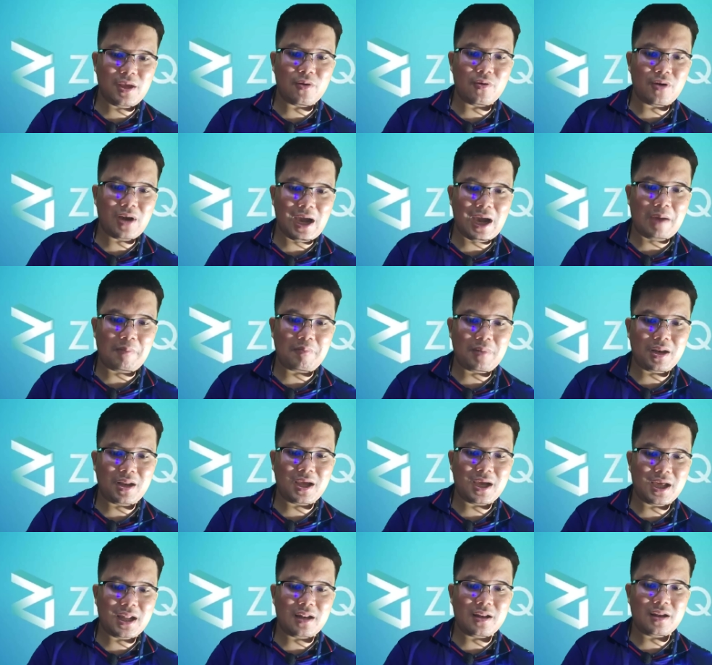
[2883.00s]
มีโอกาสเหมื
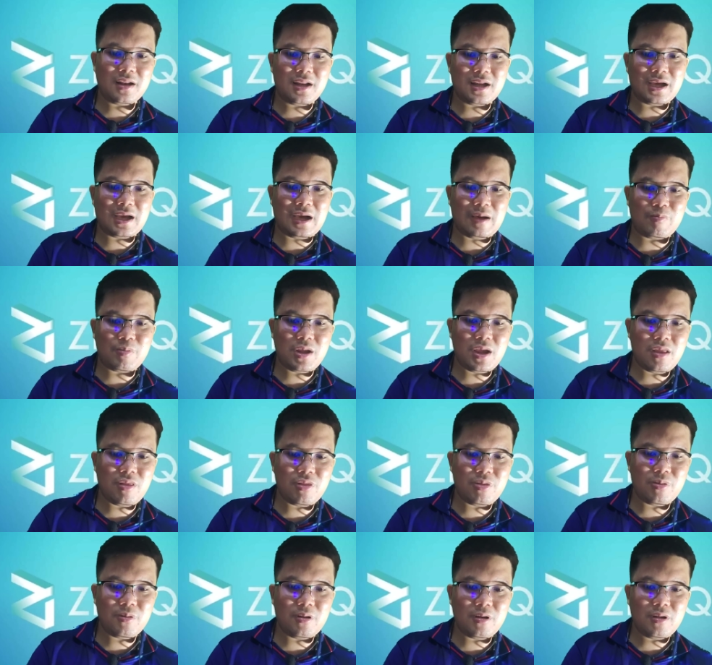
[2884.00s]
อนกันนะครับที่
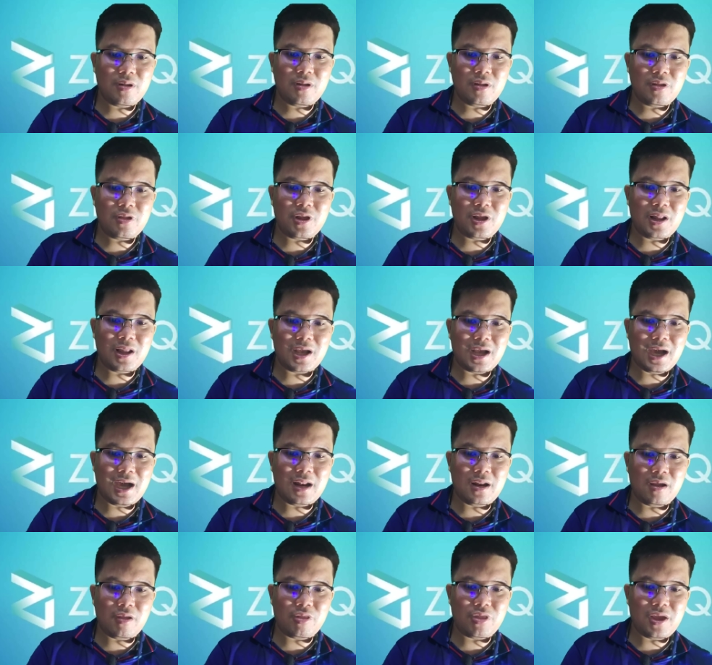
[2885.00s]
ซิลิก้า
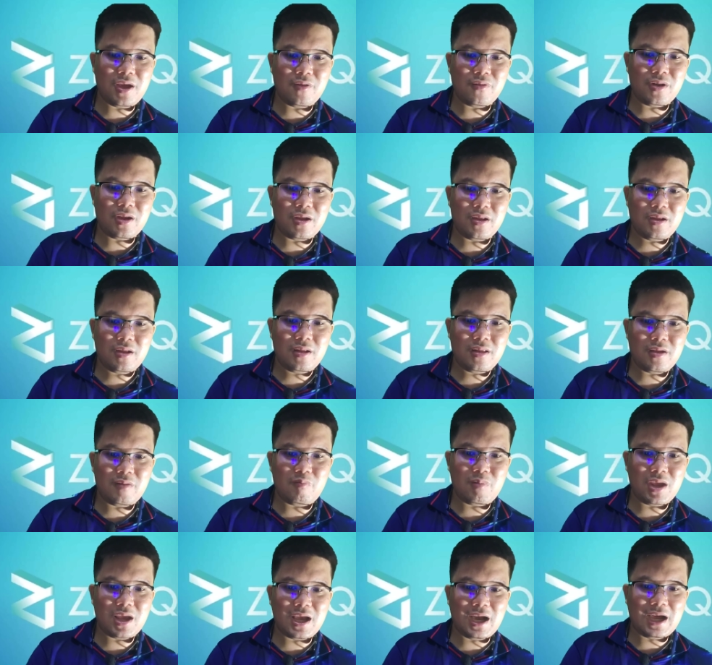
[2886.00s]
หรือซีลเนี่ย
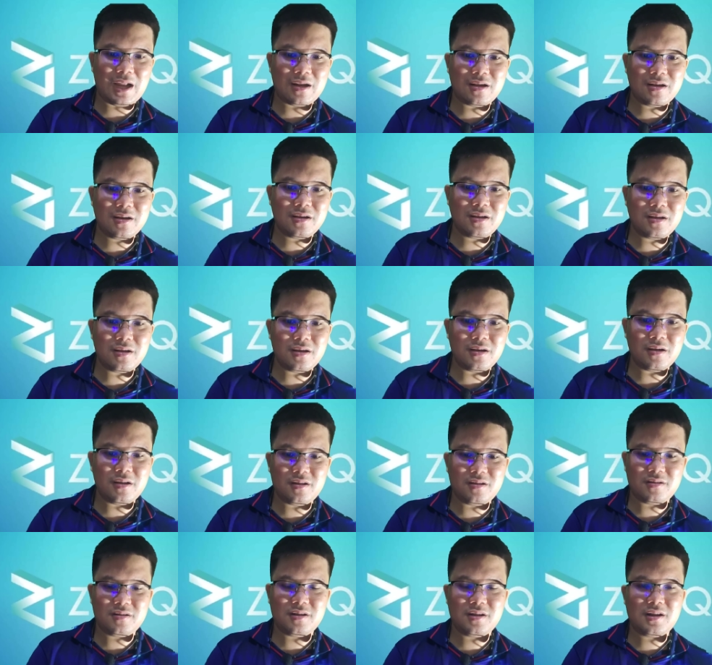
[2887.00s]
จะมีการคึกคืน
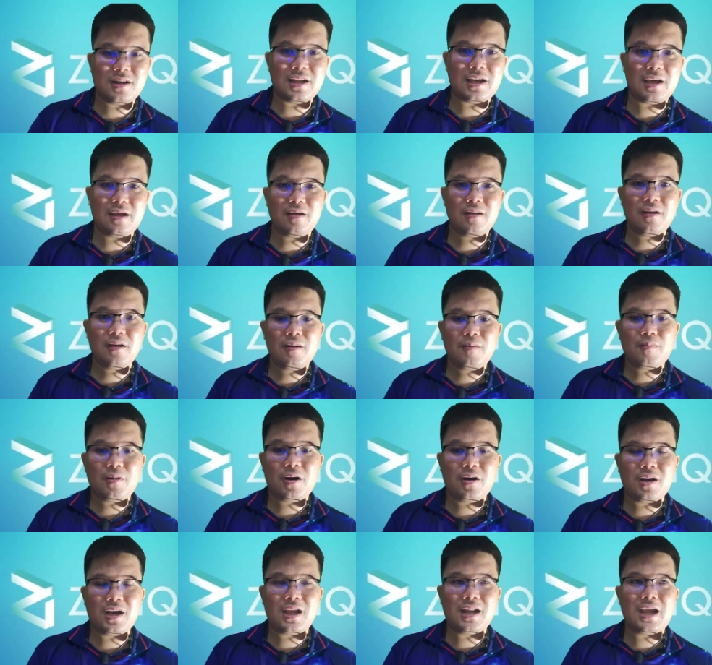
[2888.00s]
นะเพ
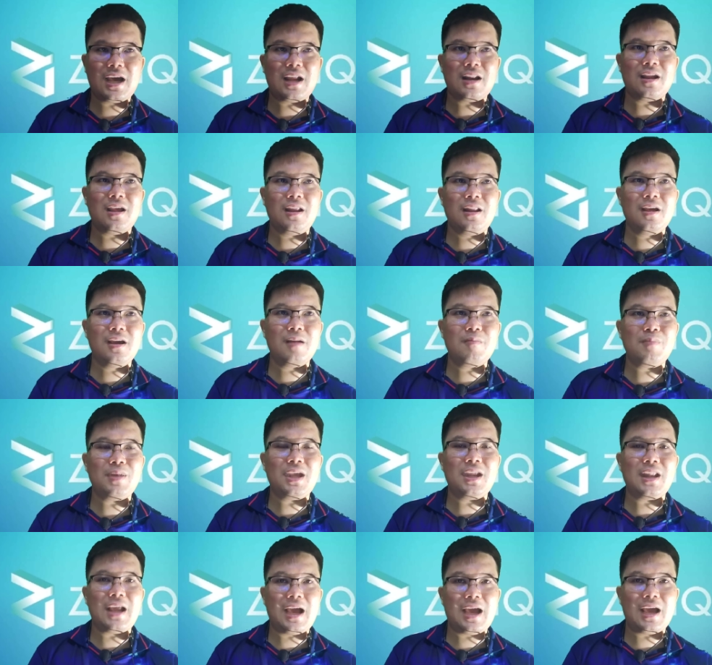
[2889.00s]
ราะขนาดในเดือน
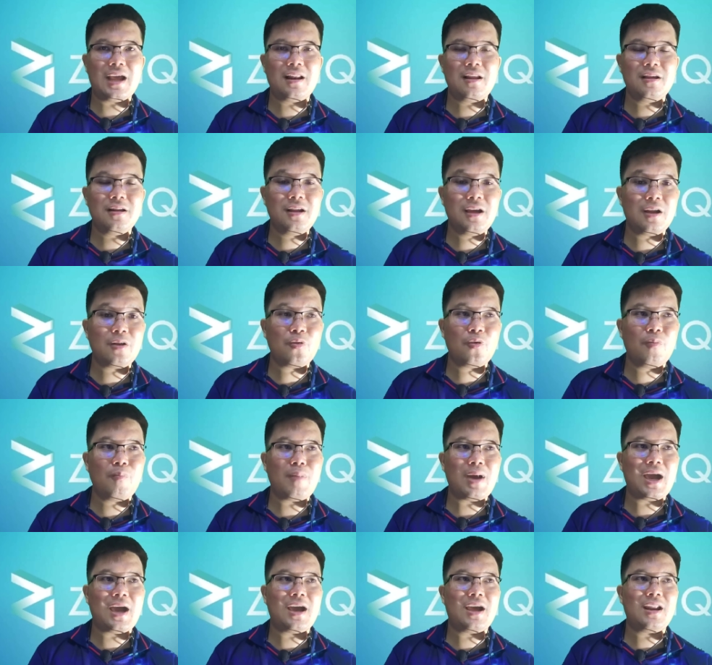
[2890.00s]
มีนาหรือเดือนกุ
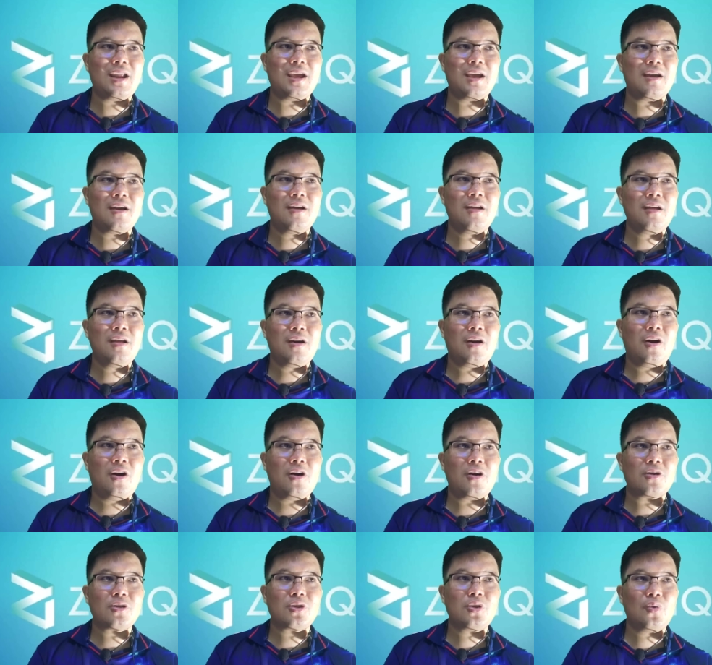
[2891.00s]
มภาเนี่ย
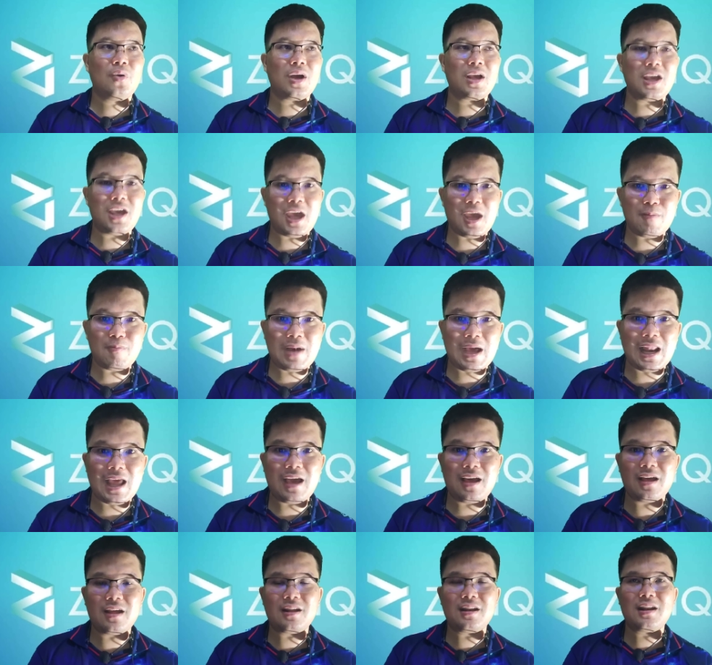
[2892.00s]
ออกตัวเกมมา
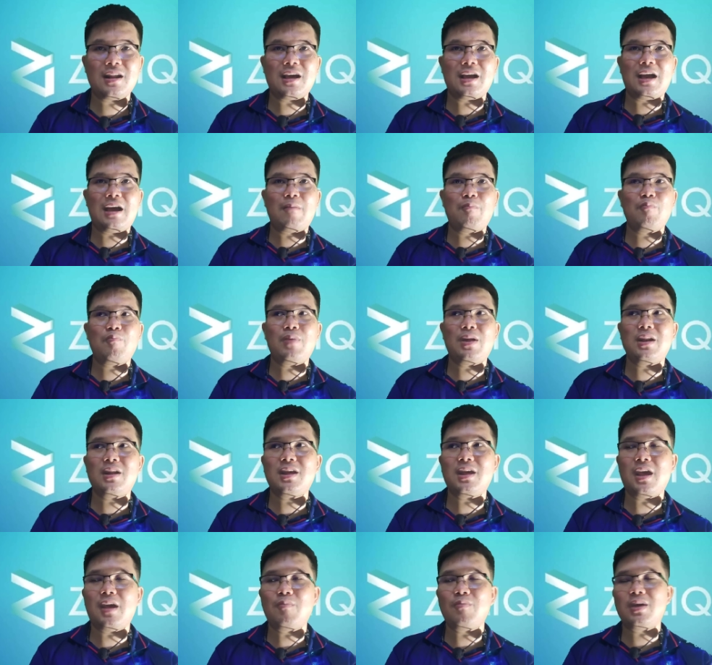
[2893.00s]
แล้วนะครับเป็น
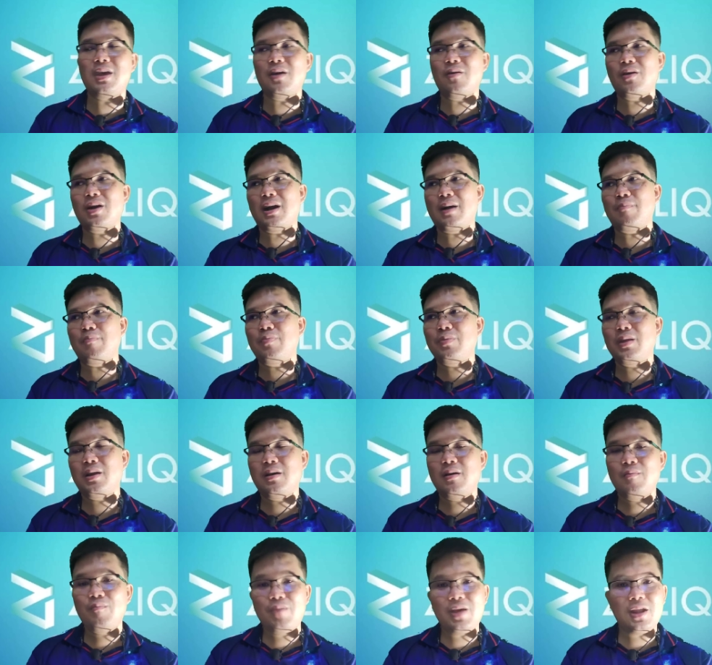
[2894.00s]
เกมเกี่ยวกับ
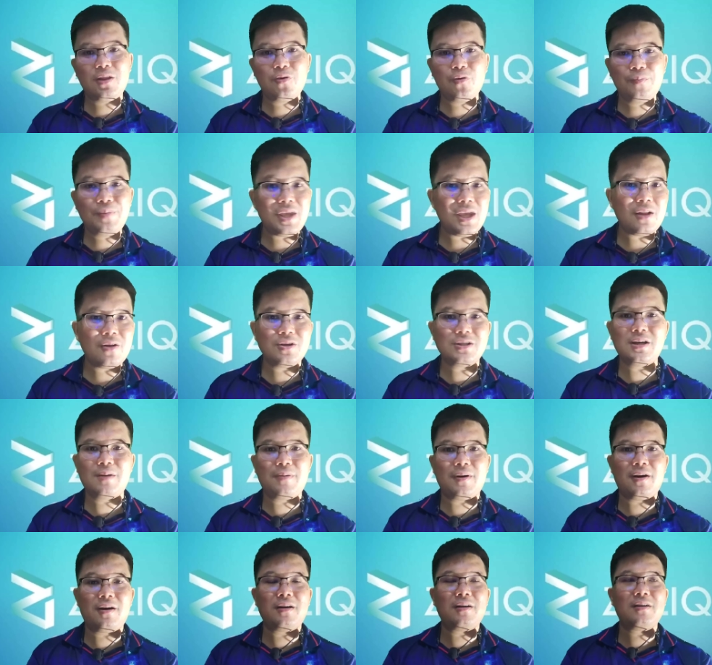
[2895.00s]
พี ทู พี โดยเฉ
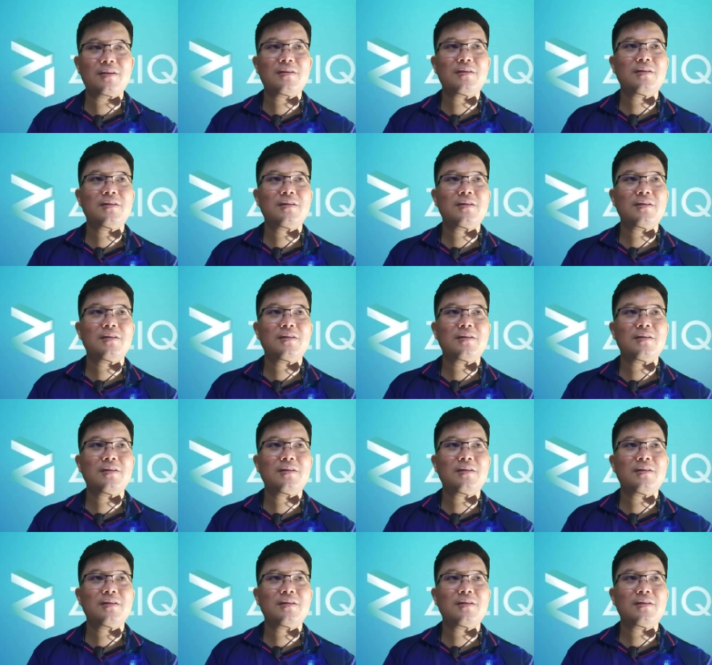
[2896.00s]
พาะ